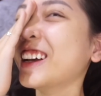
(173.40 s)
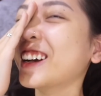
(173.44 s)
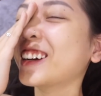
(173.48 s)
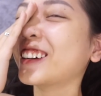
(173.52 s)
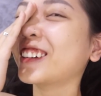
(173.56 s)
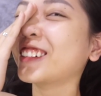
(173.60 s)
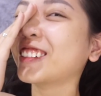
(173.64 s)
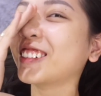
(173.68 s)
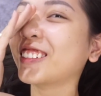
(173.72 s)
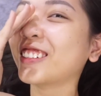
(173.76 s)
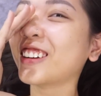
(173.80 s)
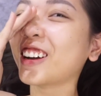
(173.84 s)

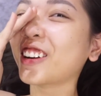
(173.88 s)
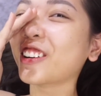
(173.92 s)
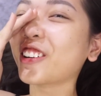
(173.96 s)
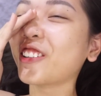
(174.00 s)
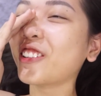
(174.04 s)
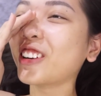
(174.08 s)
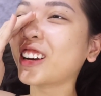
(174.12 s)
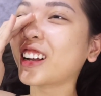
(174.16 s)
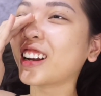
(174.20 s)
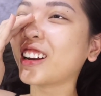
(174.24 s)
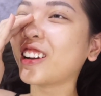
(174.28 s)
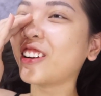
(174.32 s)
Nó đang
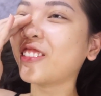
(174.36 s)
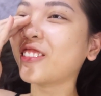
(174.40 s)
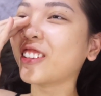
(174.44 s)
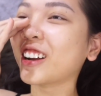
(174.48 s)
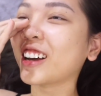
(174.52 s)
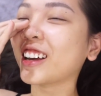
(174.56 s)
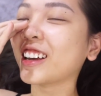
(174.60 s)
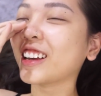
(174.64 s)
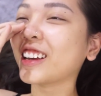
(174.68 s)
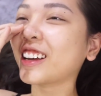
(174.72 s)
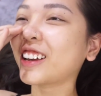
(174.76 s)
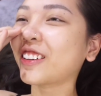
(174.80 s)
đốt cái lông
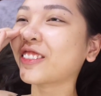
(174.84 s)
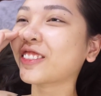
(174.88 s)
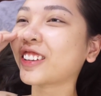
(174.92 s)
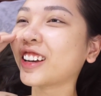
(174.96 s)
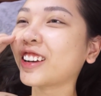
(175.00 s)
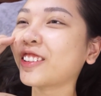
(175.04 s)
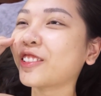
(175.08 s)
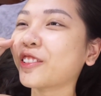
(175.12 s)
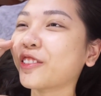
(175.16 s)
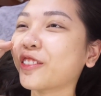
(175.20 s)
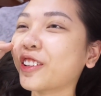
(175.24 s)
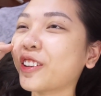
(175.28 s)
đấy, cảm
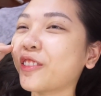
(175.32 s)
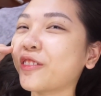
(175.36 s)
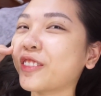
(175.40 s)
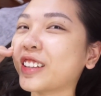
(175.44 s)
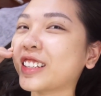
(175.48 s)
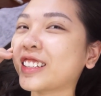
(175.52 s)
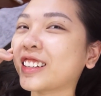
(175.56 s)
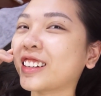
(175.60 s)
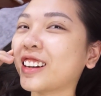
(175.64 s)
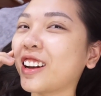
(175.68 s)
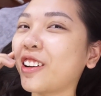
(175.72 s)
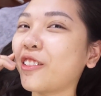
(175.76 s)
giác đúng kiểu bị
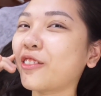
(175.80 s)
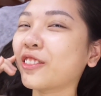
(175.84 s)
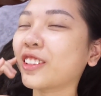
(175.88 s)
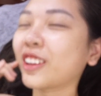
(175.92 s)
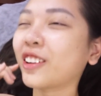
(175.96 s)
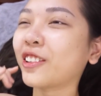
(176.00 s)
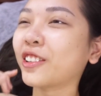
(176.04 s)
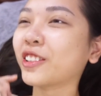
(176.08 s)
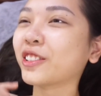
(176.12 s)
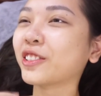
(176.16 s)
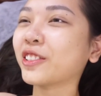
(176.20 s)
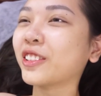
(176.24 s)
giật lông
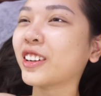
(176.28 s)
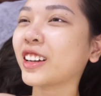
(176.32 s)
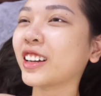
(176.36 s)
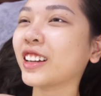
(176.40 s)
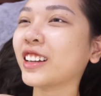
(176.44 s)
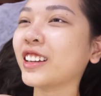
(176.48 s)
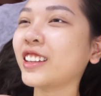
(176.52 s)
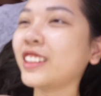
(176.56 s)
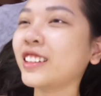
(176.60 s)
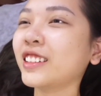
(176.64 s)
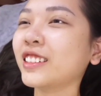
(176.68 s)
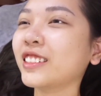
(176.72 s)
ra khỏi chỗ
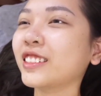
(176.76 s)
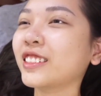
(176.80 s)
đấy.